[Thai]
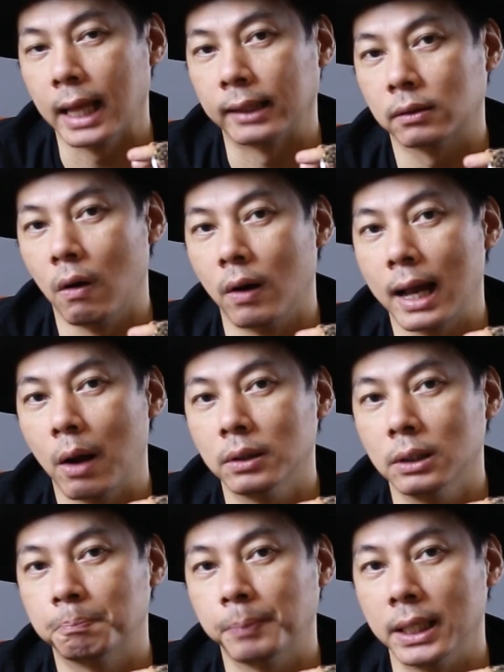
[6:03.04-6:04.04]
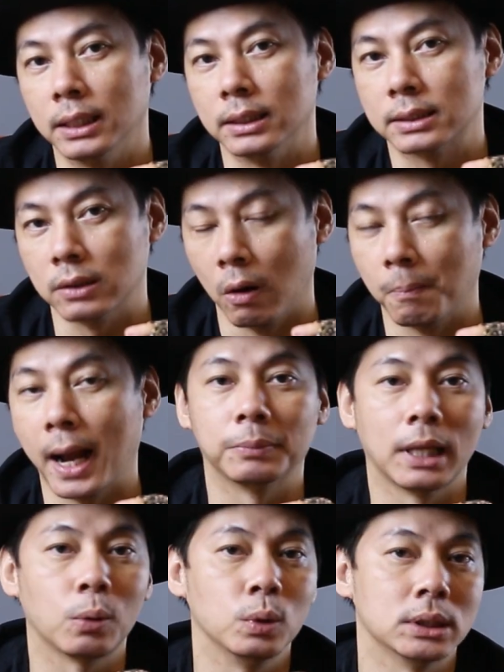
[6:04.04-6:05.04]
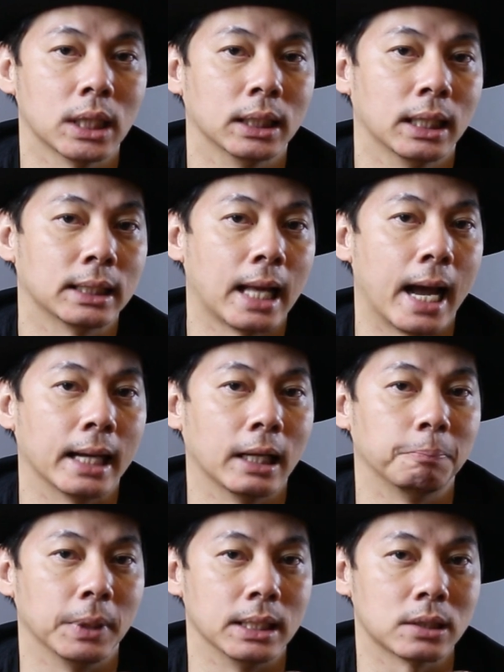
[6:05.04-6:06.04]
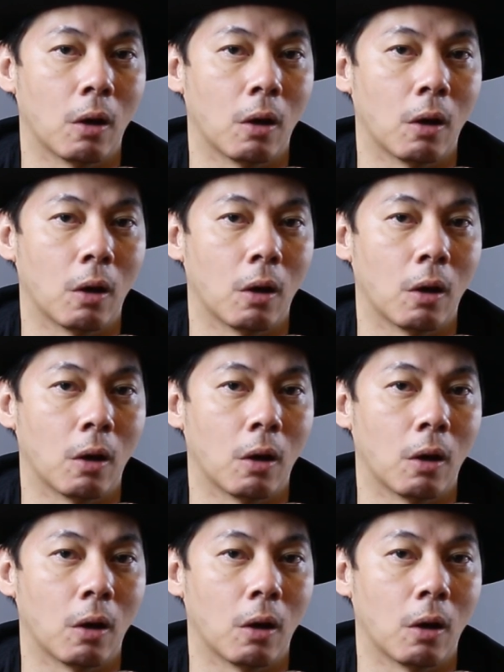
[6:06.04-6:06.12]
ตัดของเขาคือปี2000ถ้าคุณเจอนาฬิกาในปี